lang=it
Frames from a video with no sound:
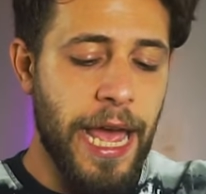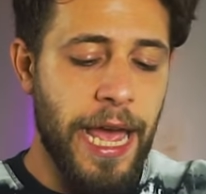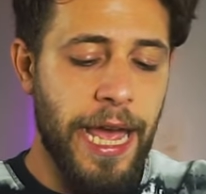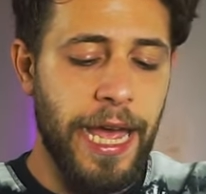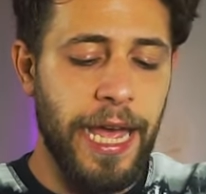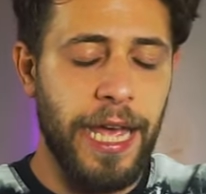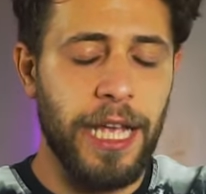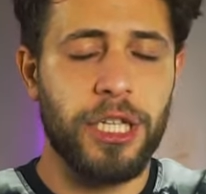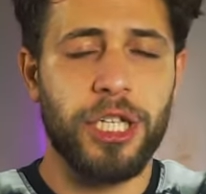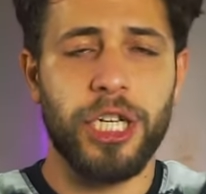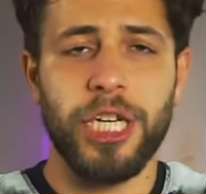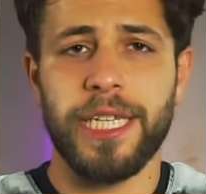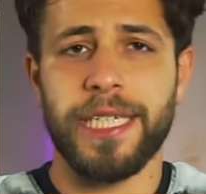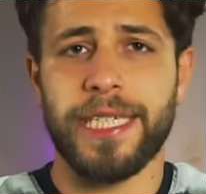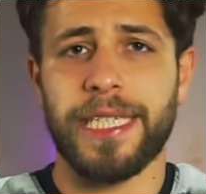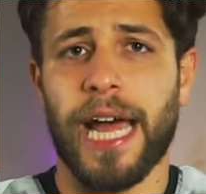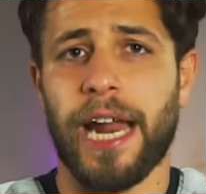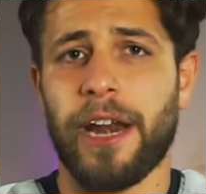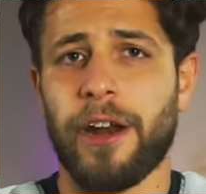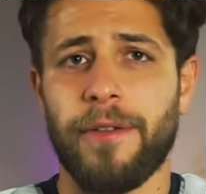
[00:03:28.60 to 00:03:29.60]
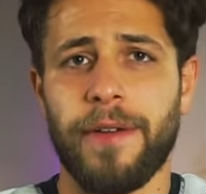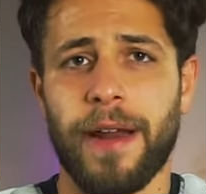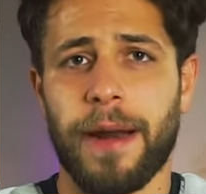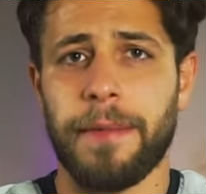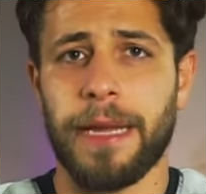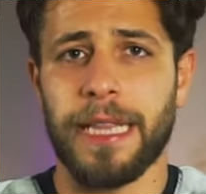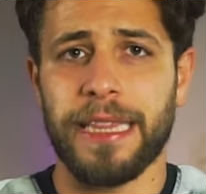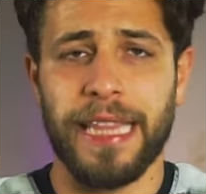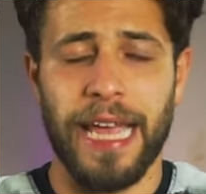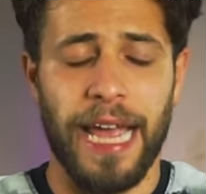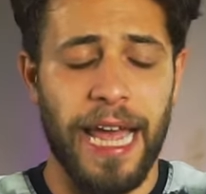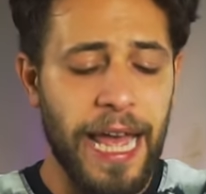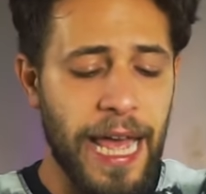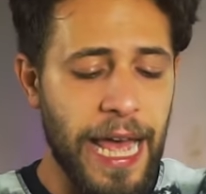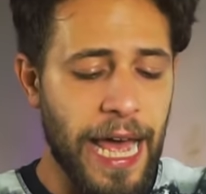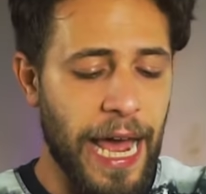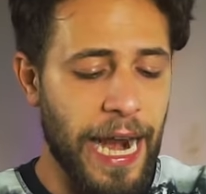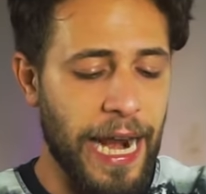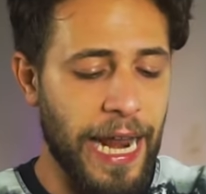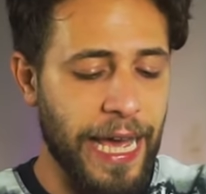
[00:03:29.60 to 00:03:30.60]
e ci stanno veramente
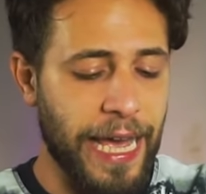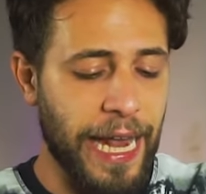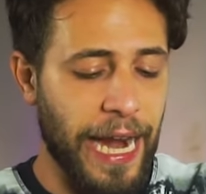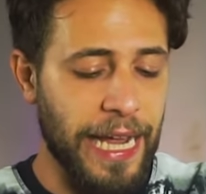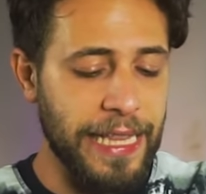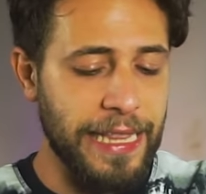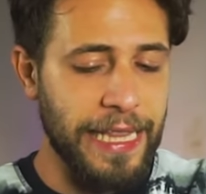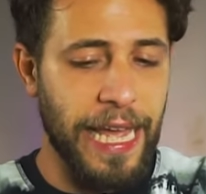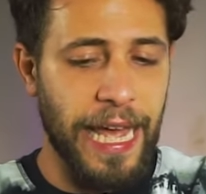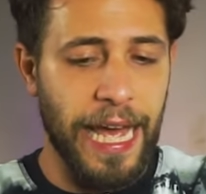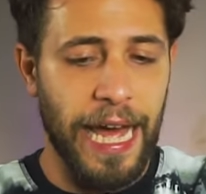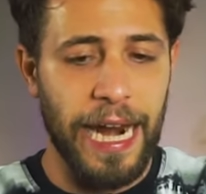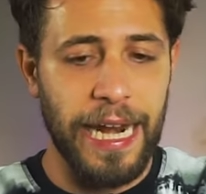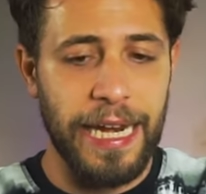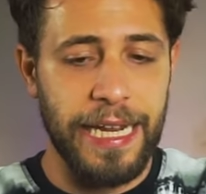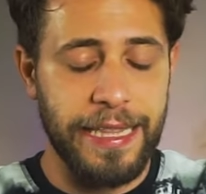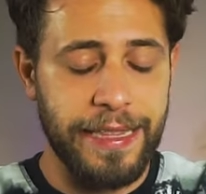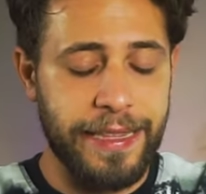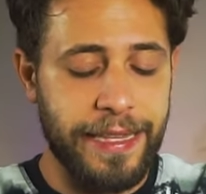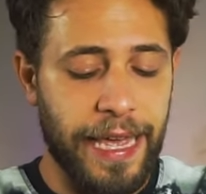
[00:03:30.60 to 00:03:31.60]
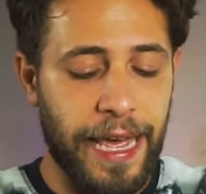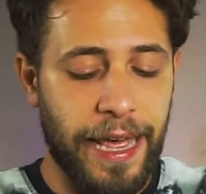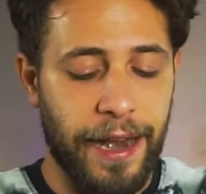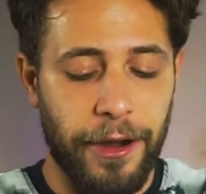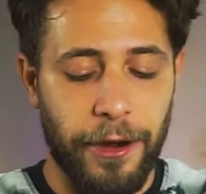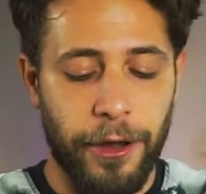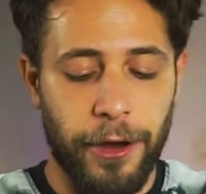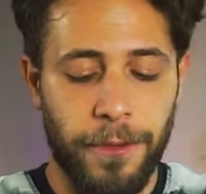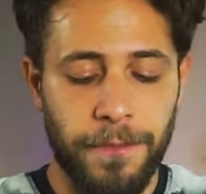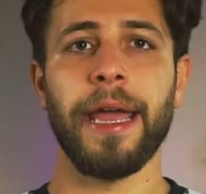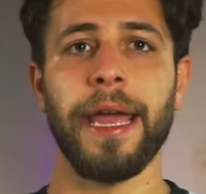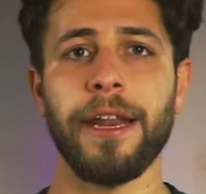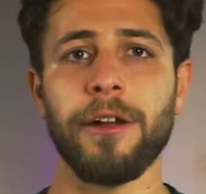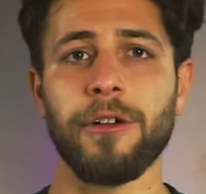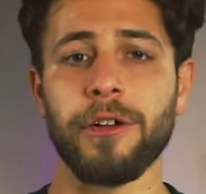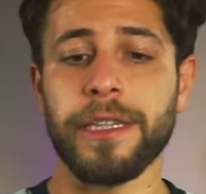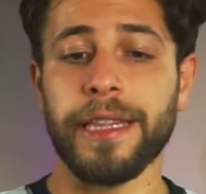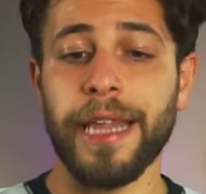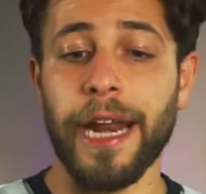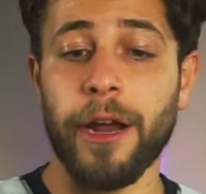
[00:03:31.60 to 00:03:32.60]
alla grande all'interno.
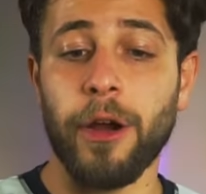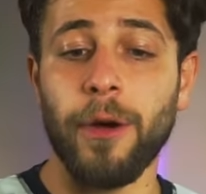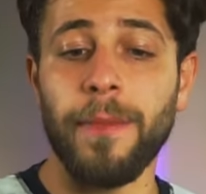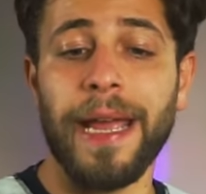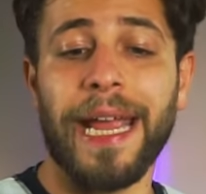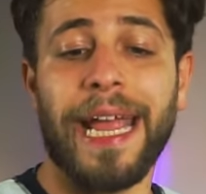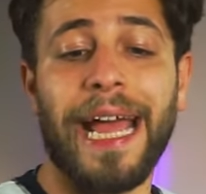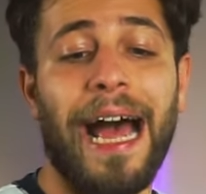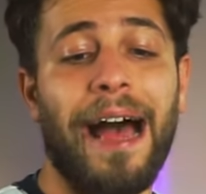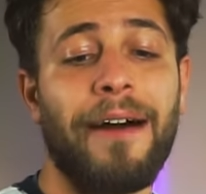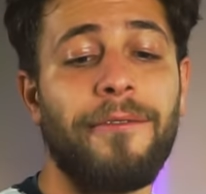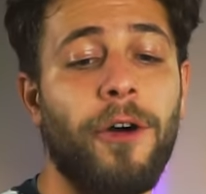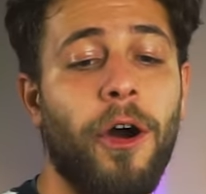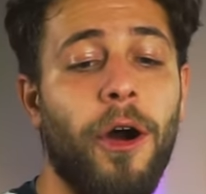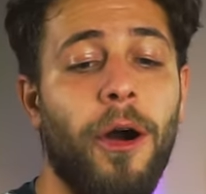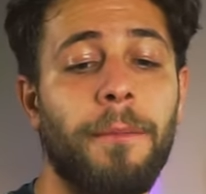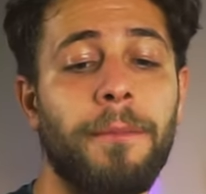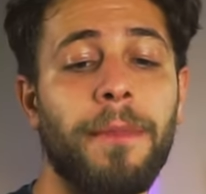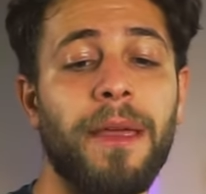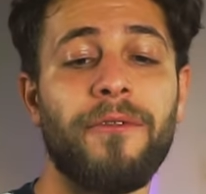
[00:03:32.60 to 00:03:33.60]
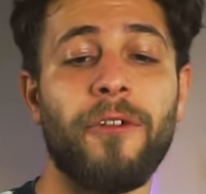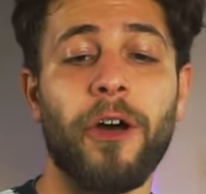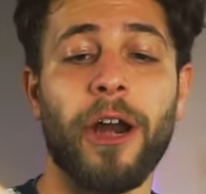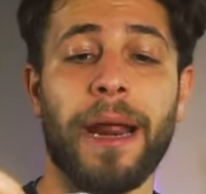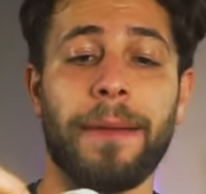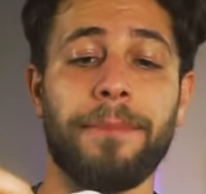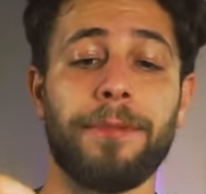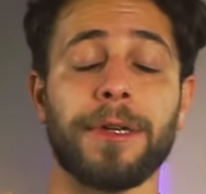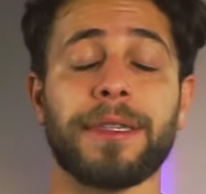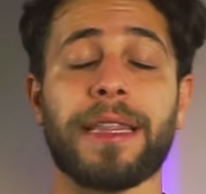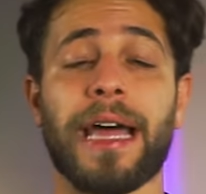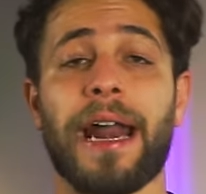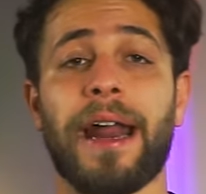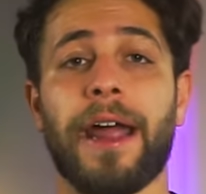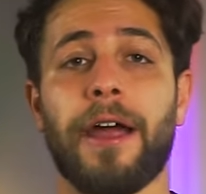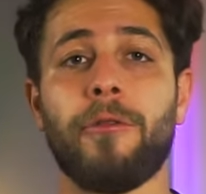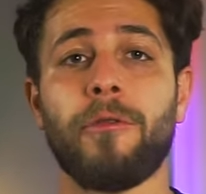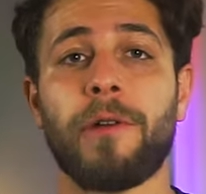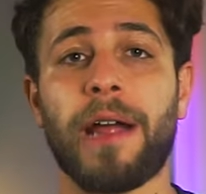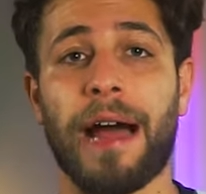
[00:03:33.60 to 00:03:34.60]
Inoltre come cavo mi vorrei portare
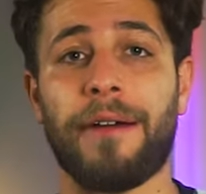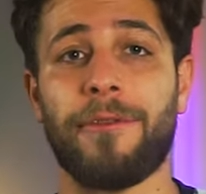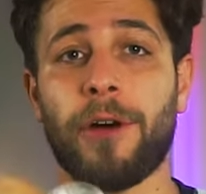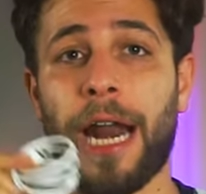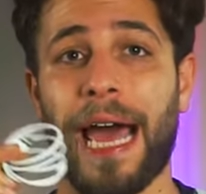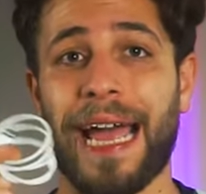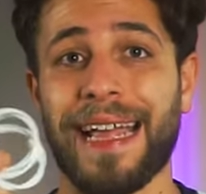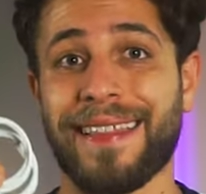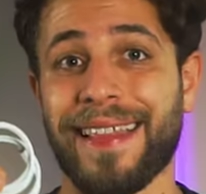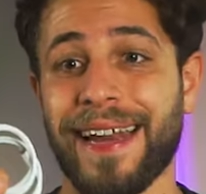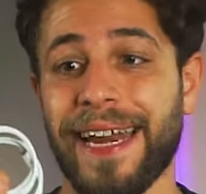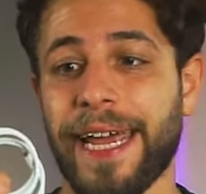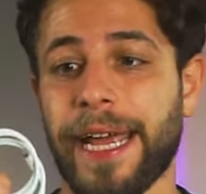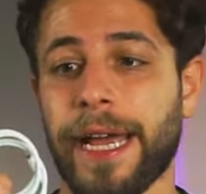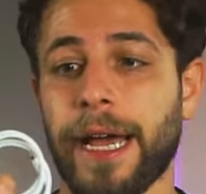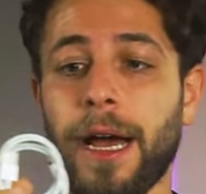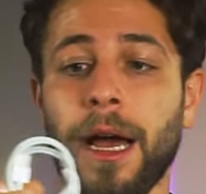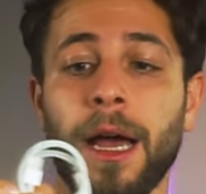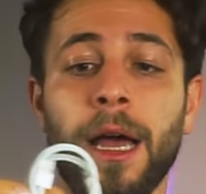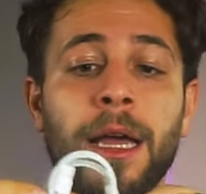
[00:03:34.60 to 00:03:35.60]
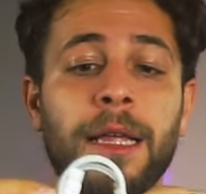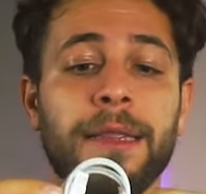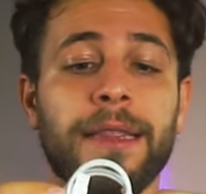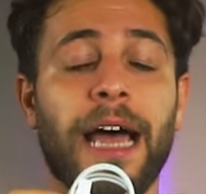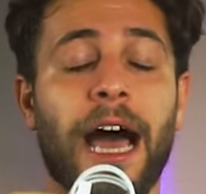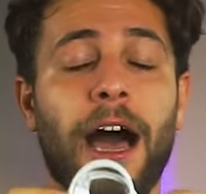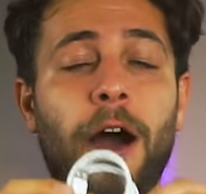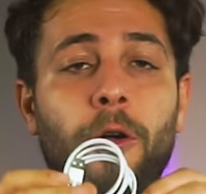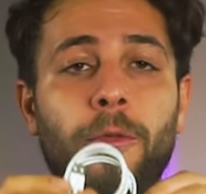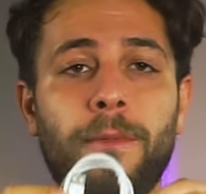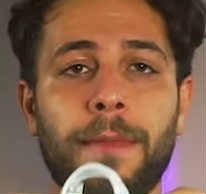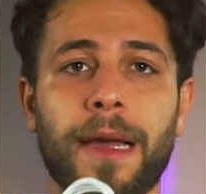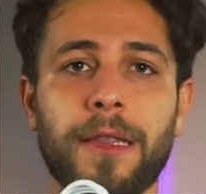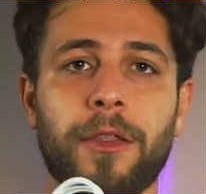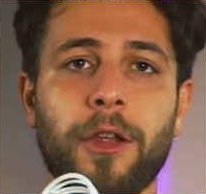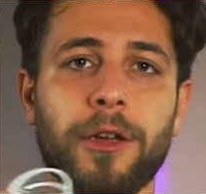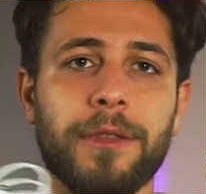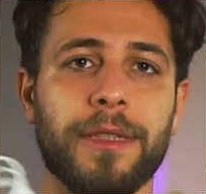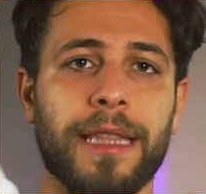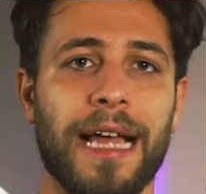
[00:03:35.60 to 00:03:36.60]
un cavo lightning da
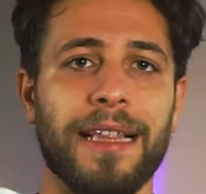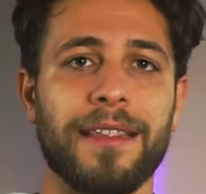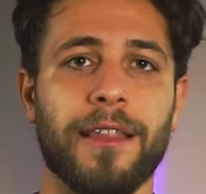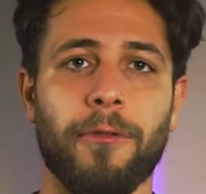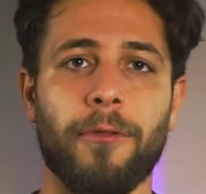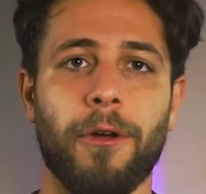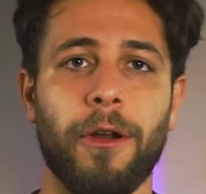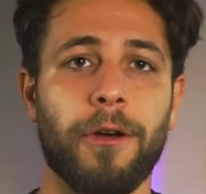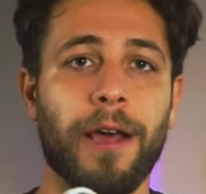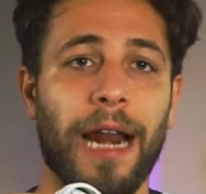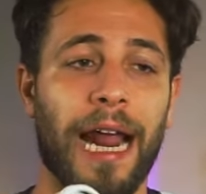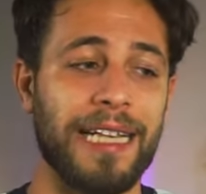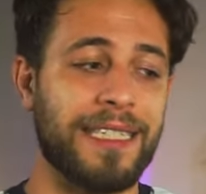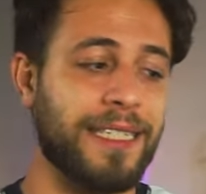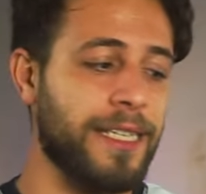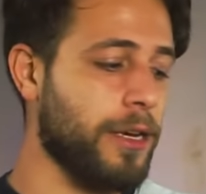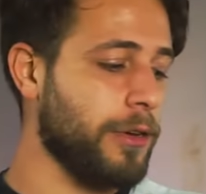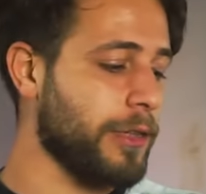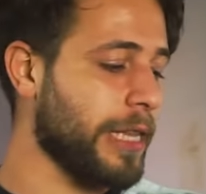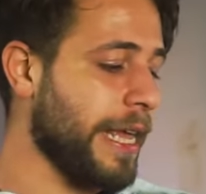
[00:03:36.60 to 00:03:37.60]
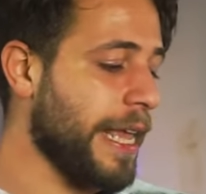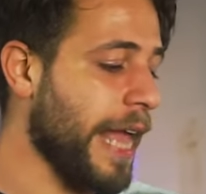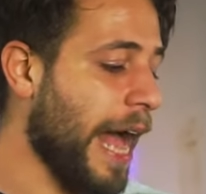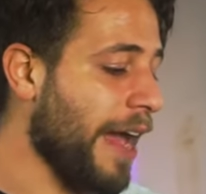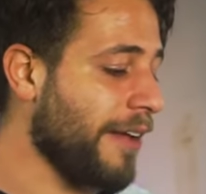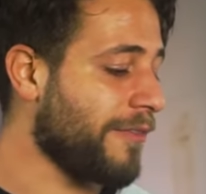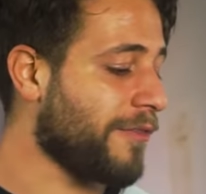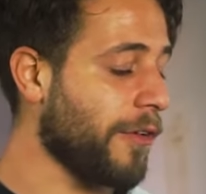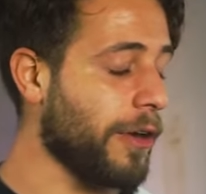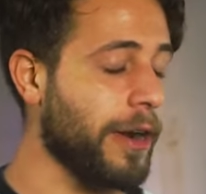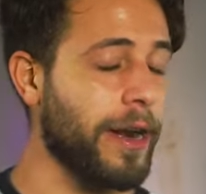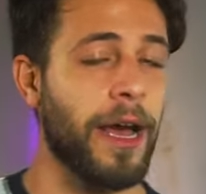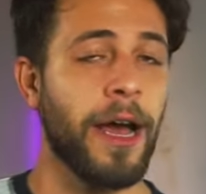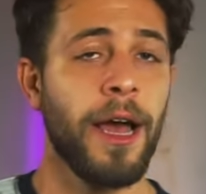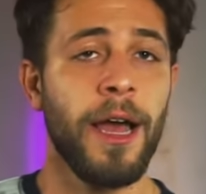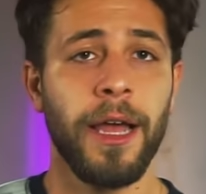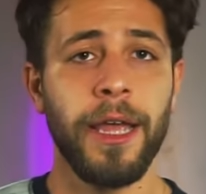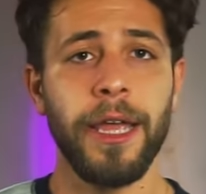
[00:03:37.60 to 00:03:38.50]
1,80 m, quello classico degli iPhone.